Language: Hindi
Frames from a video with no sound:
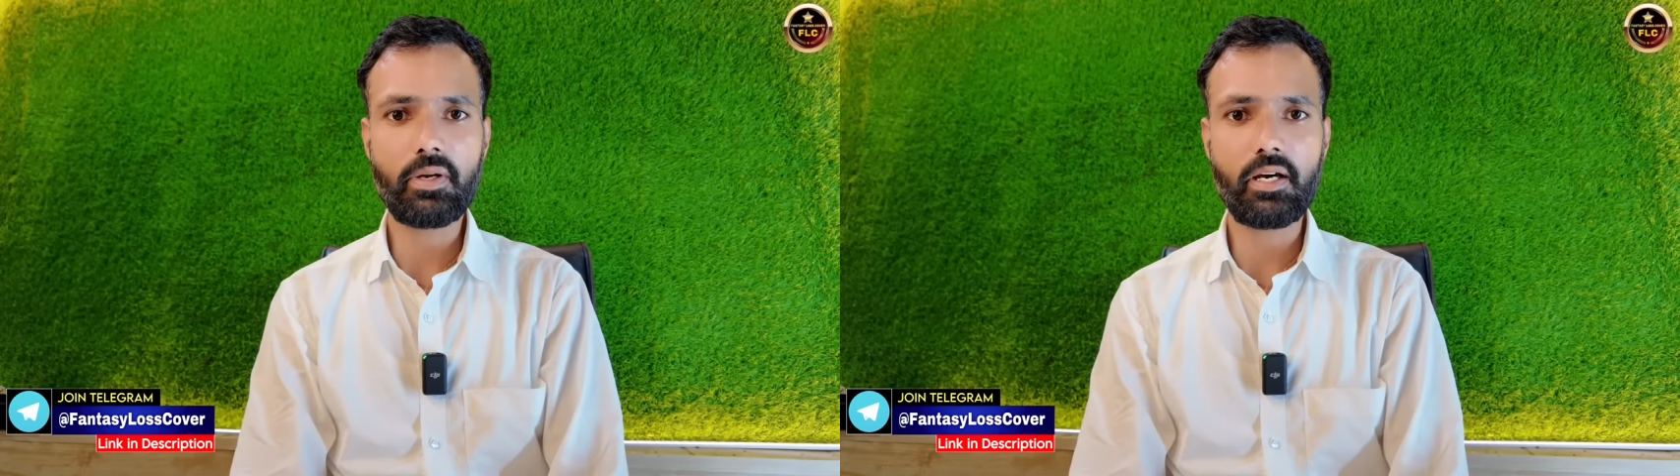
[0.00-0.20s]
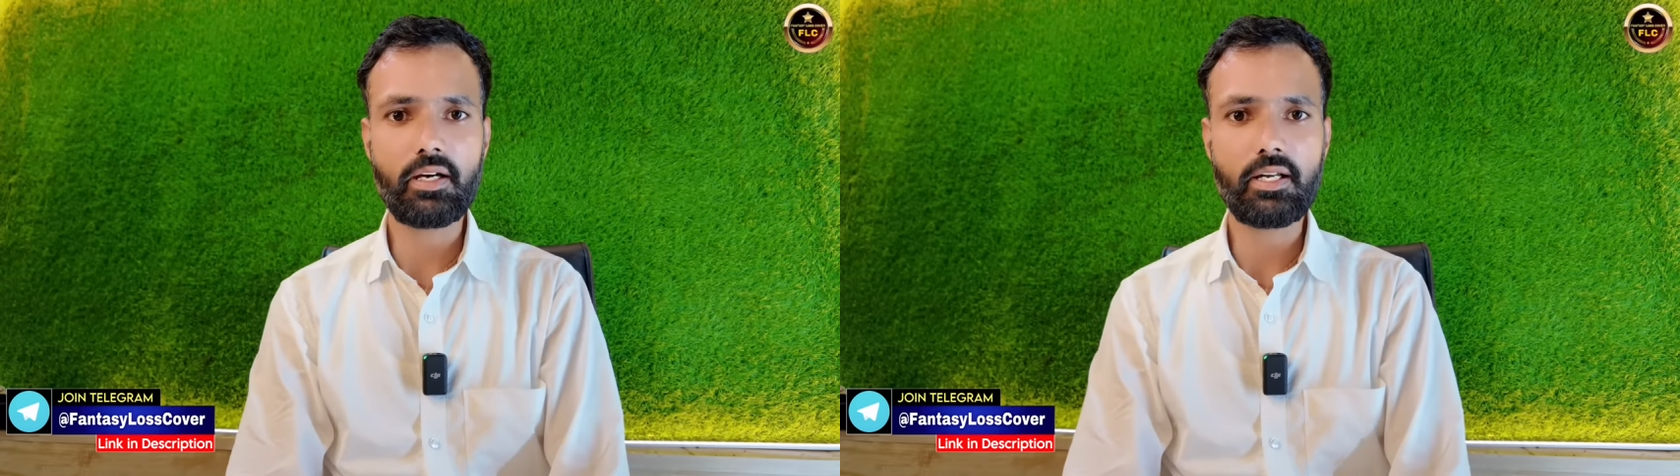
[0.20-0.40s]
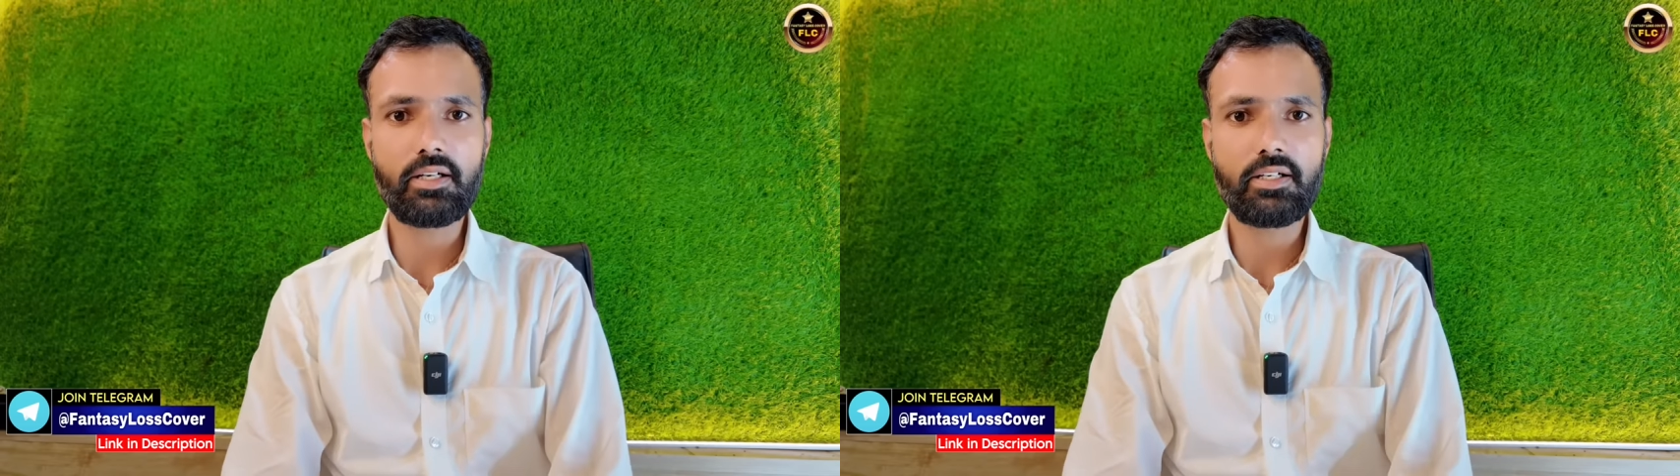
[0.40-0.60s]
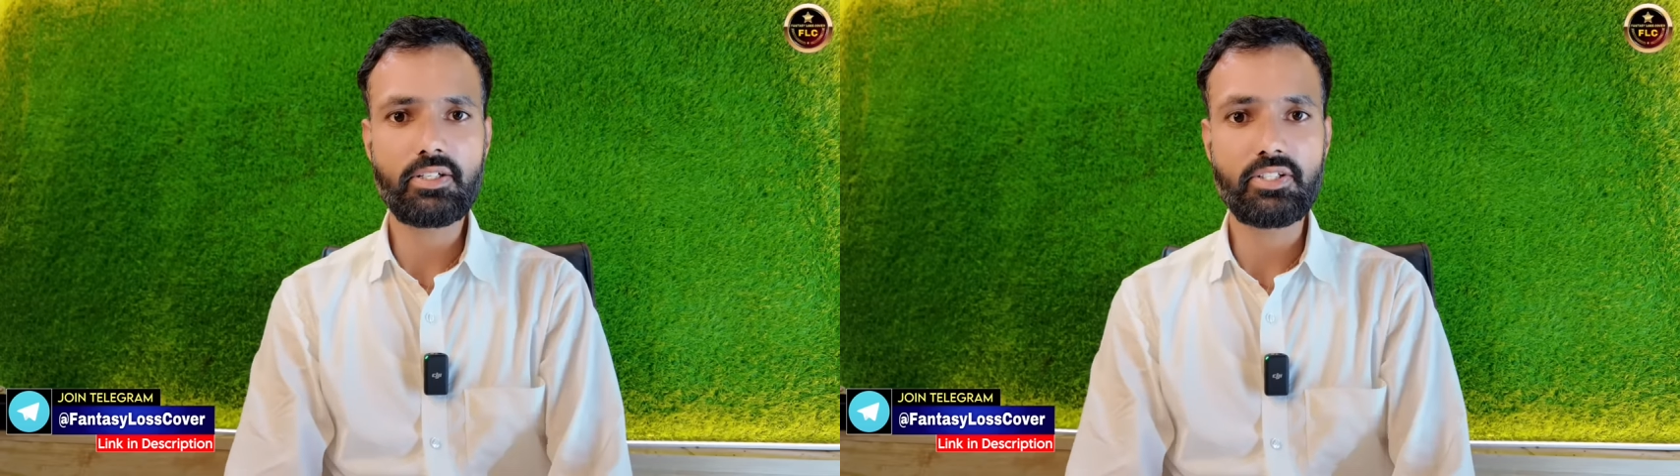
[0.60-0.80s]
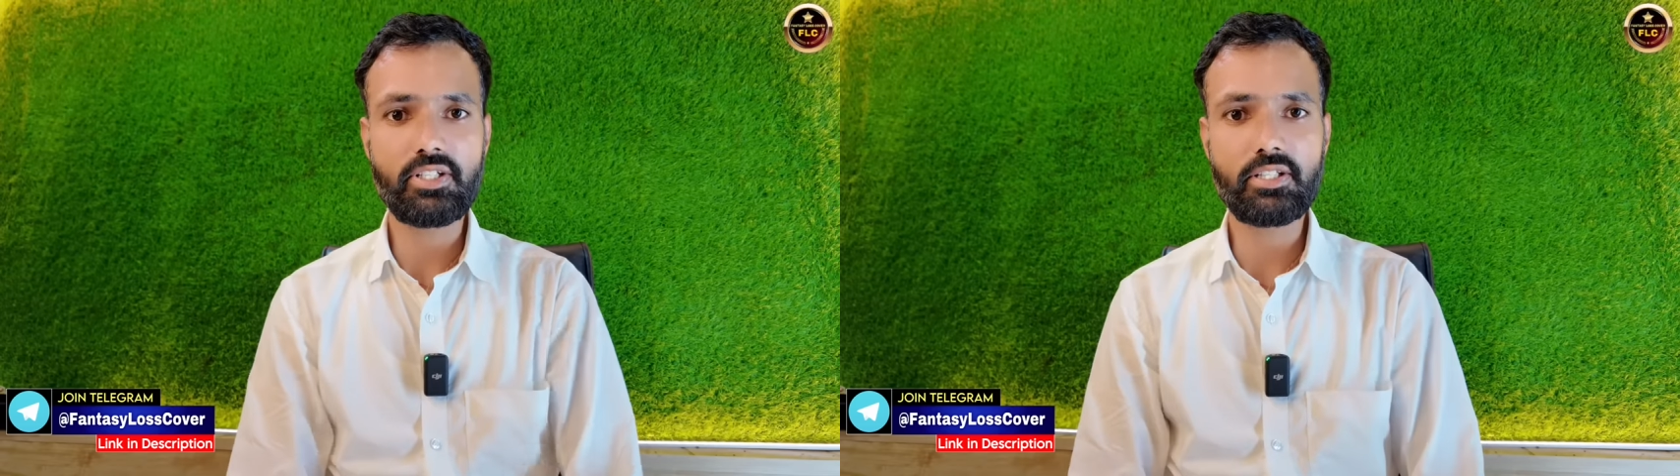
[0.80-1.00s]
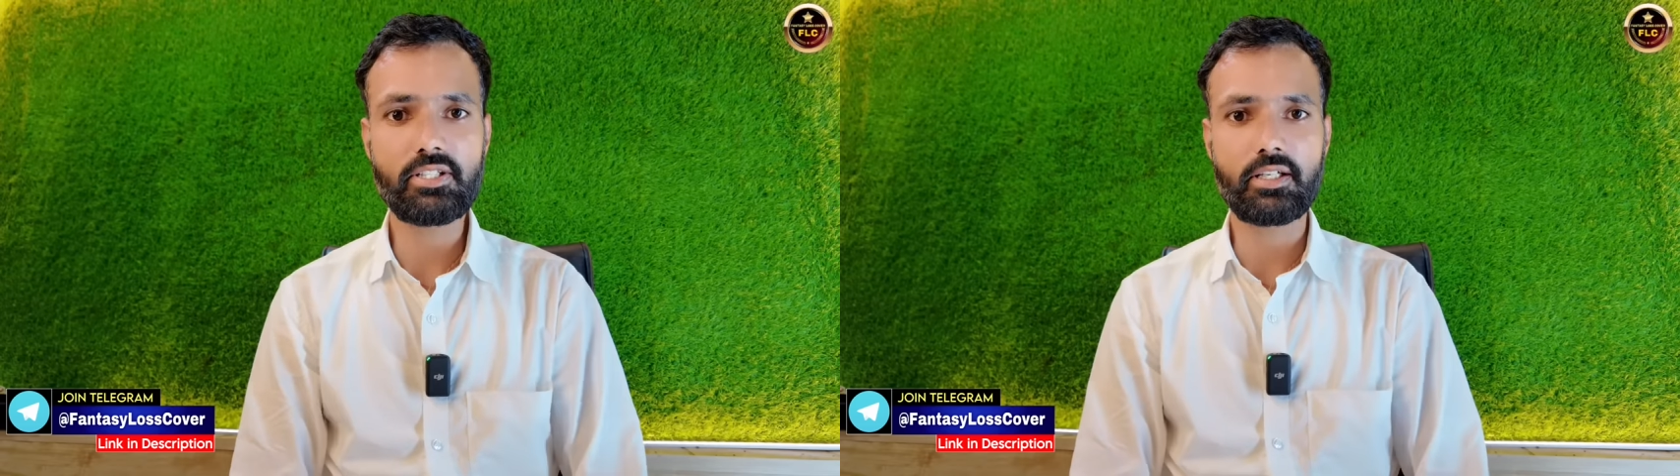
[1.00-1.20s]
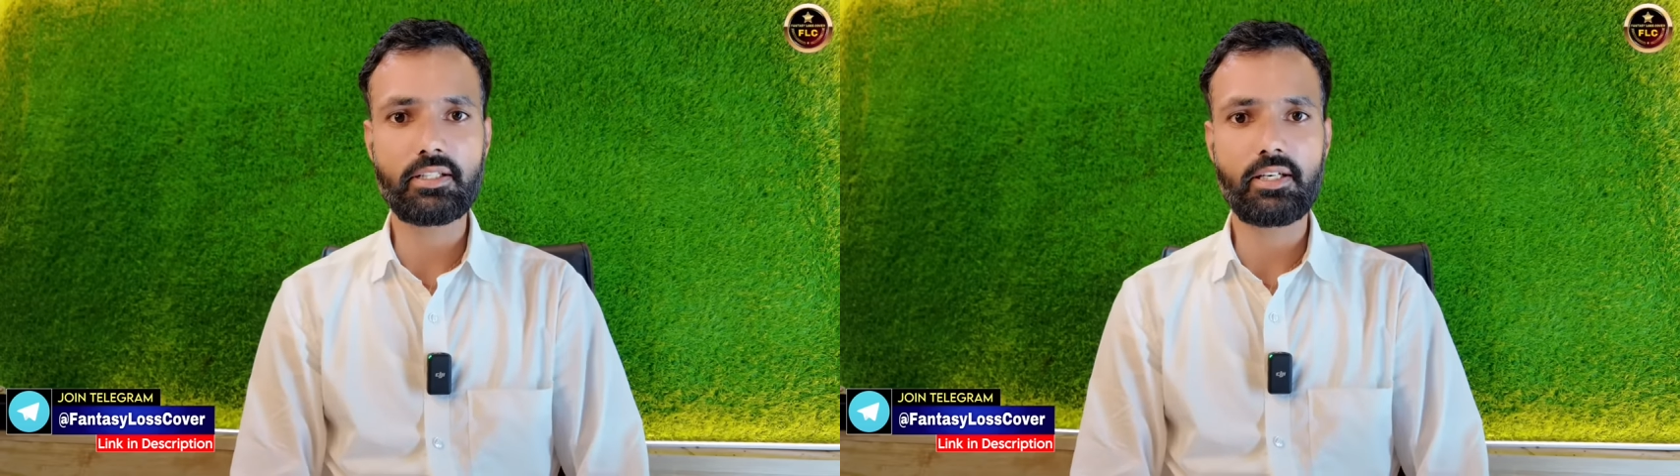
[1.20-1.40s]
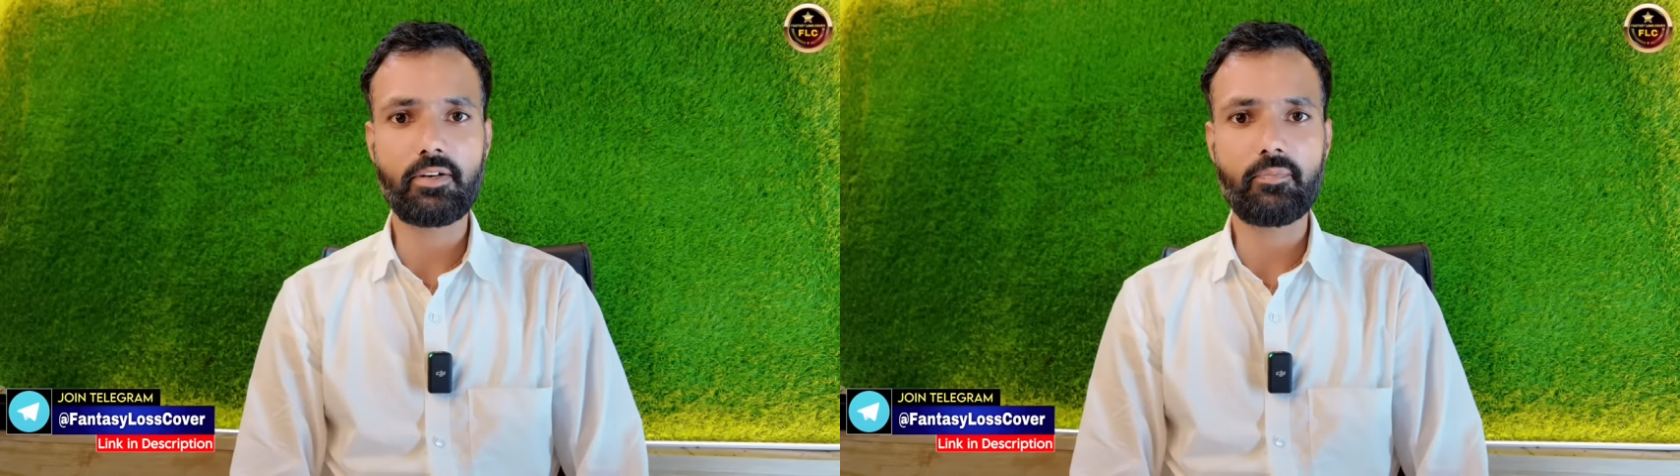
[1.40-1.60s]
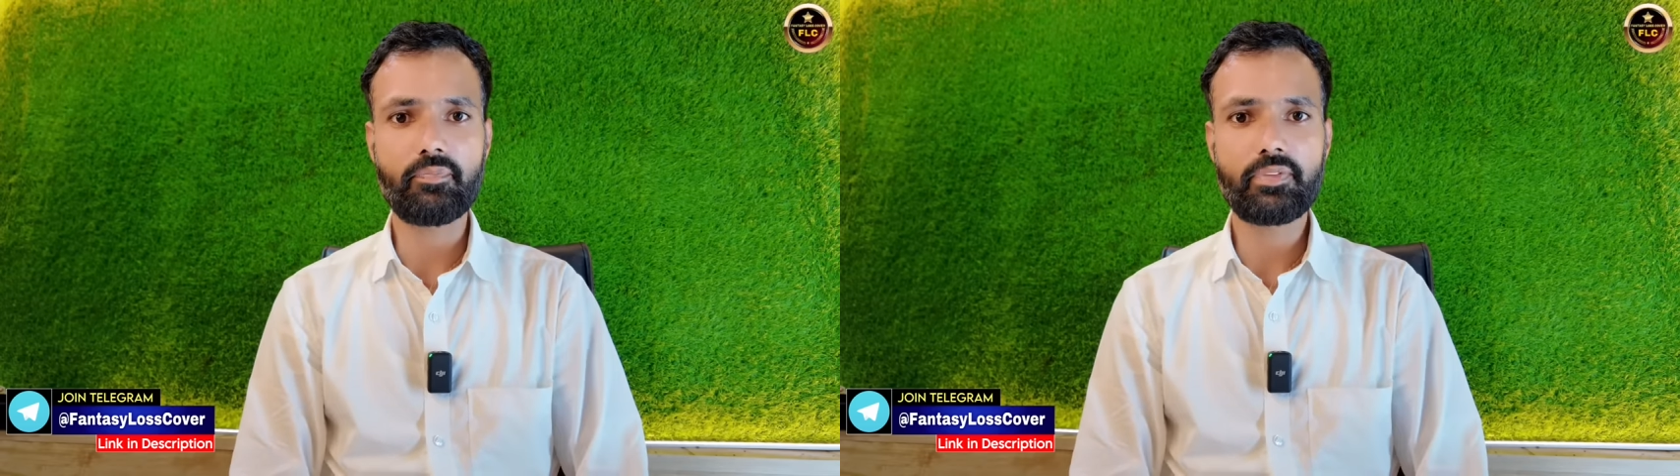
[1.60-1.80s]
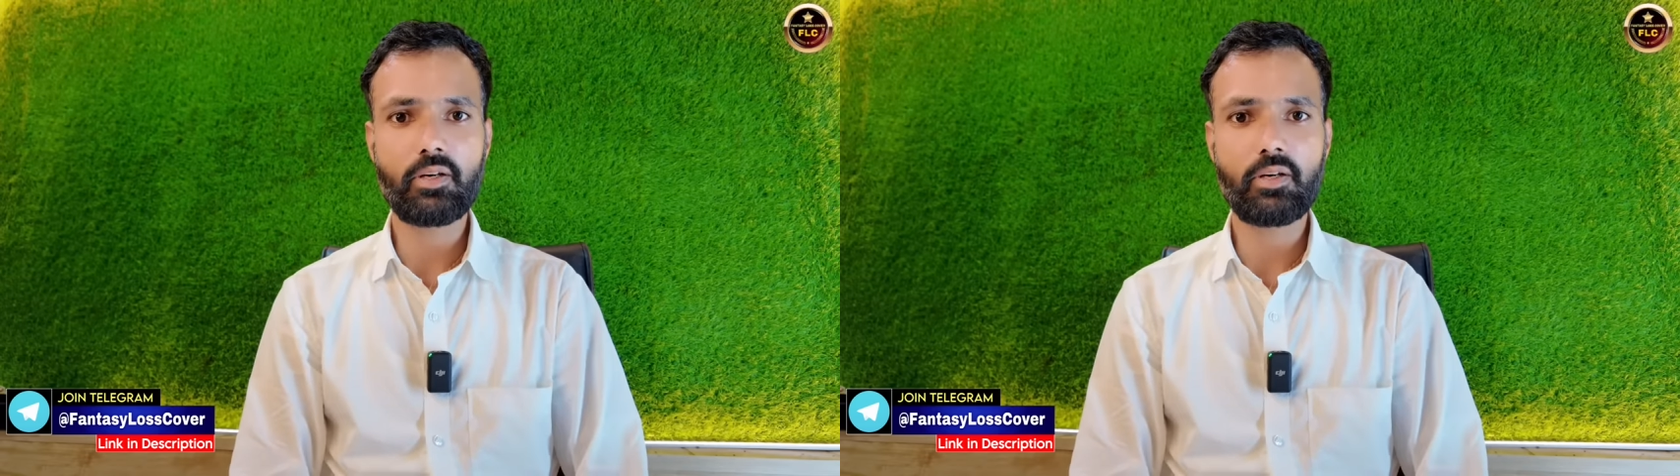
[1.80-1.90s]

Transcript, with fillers: बनाकर जीत सकते हैं